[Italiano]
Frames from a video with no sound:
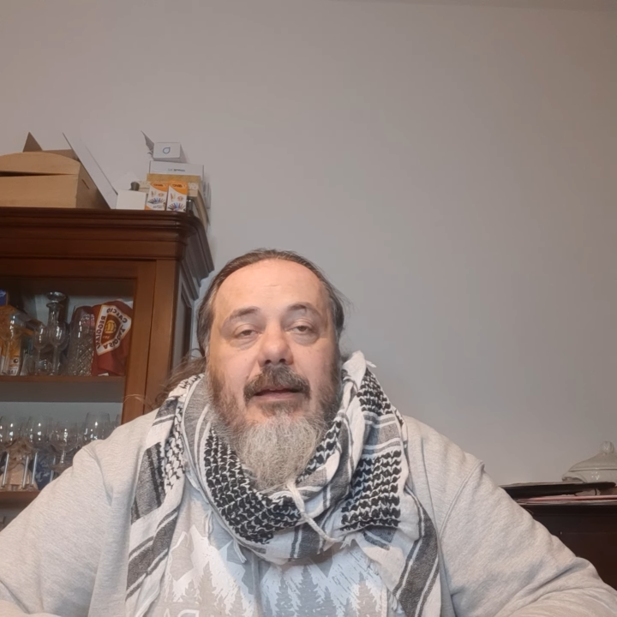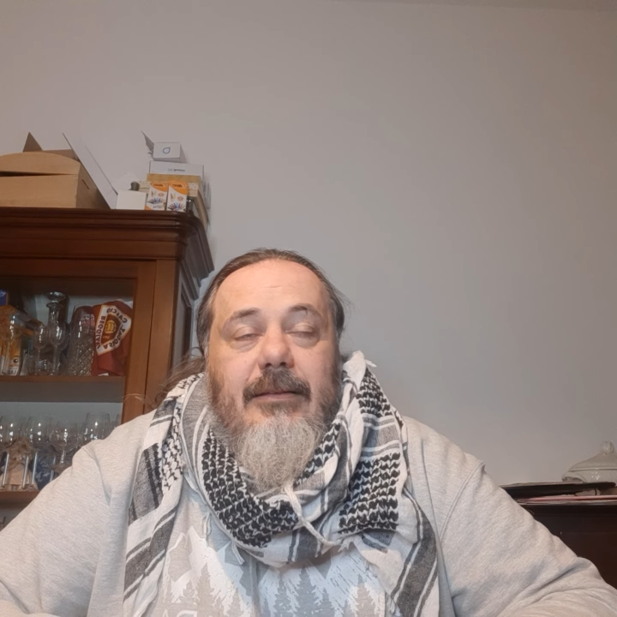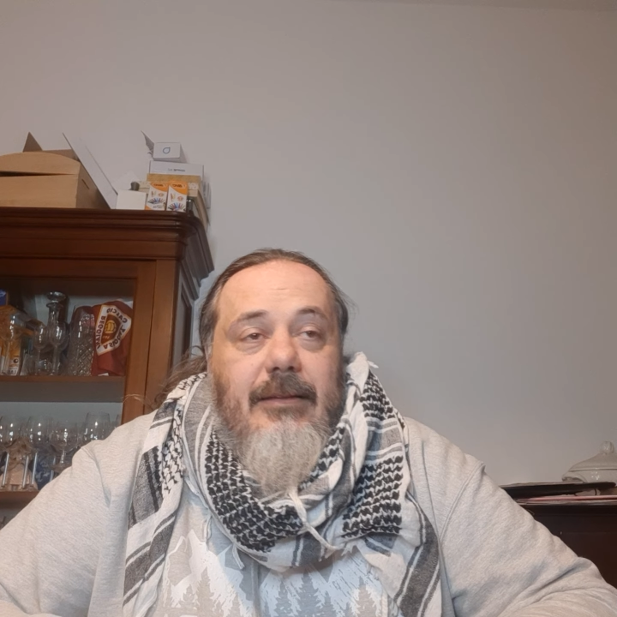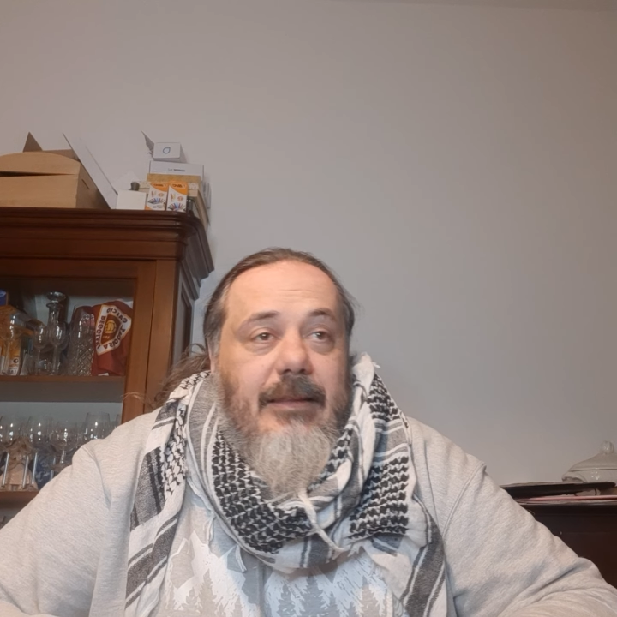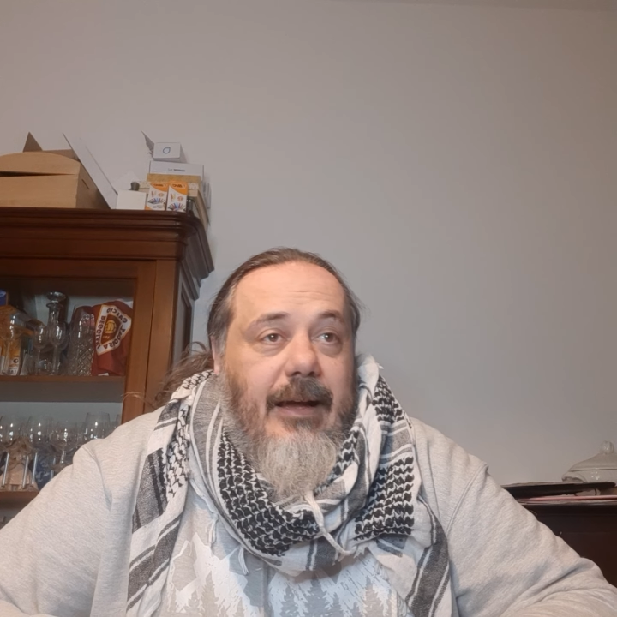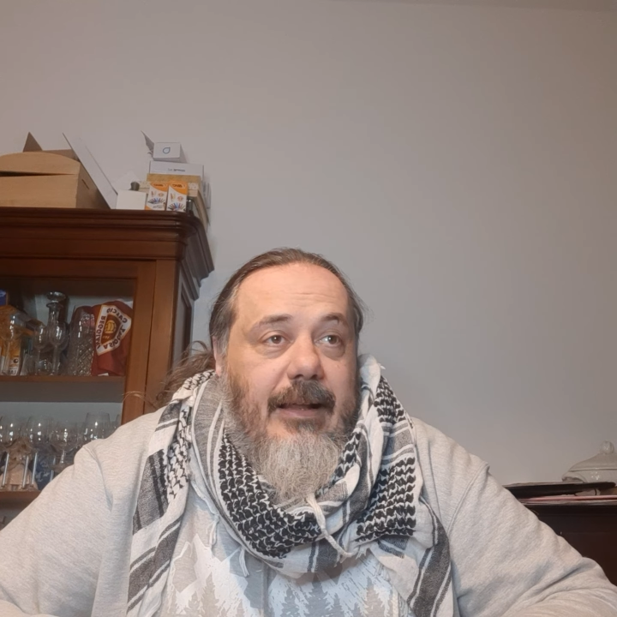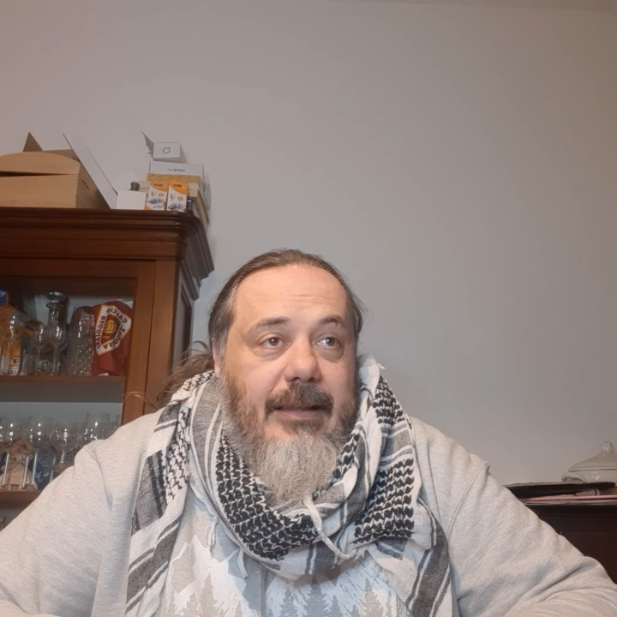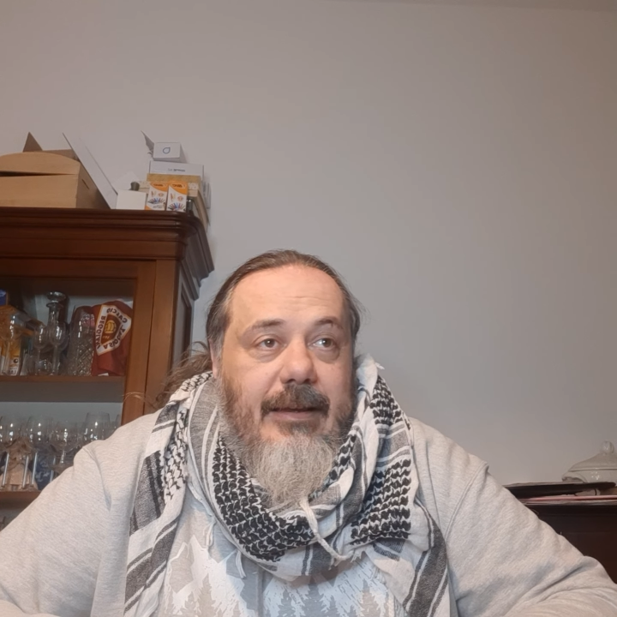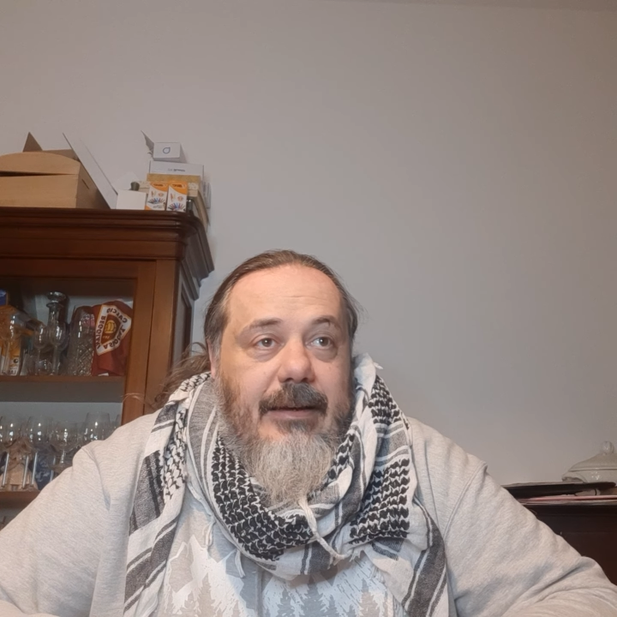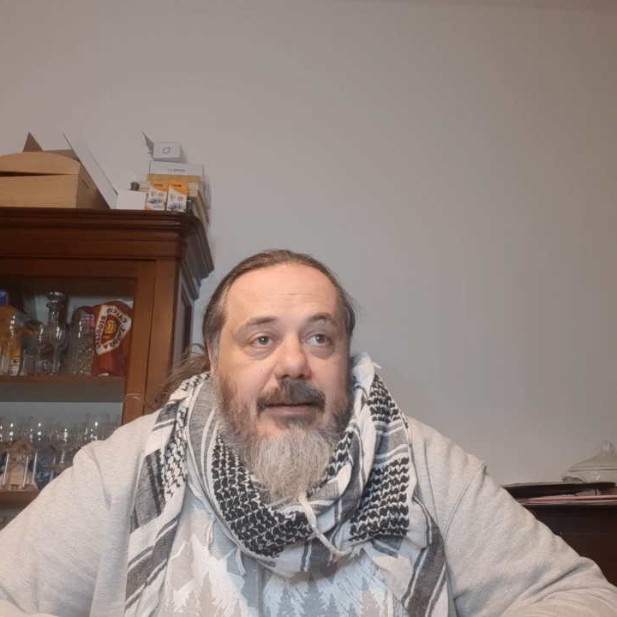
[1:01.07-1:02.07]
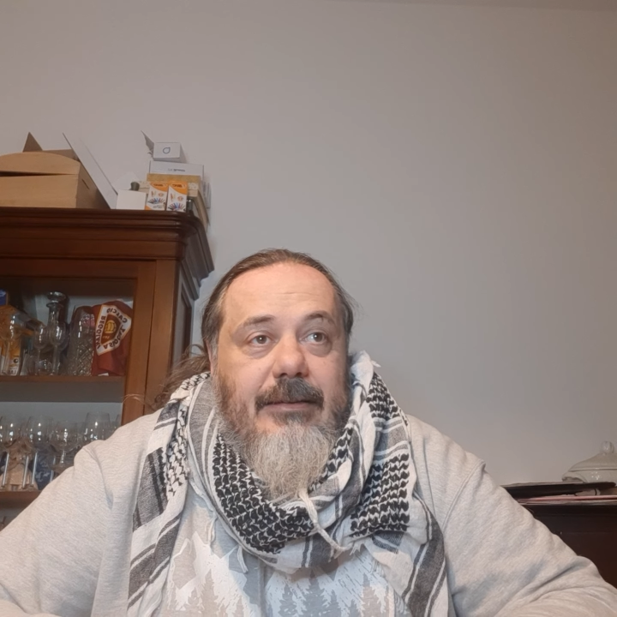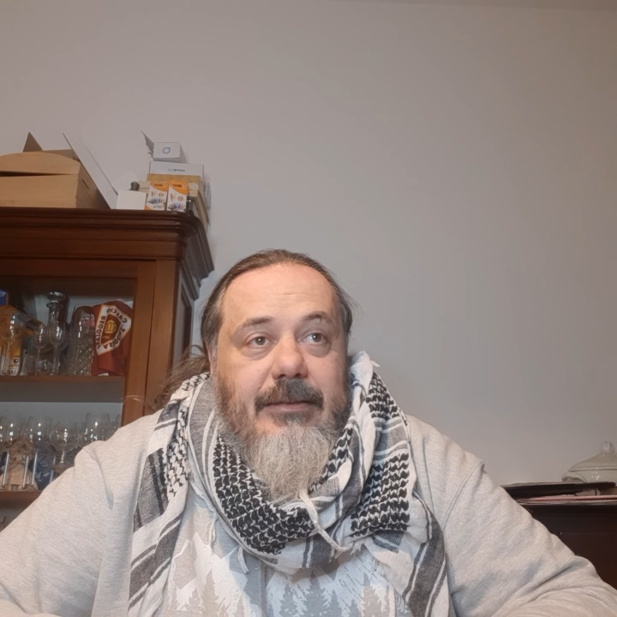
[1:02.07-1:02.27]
d'Italia,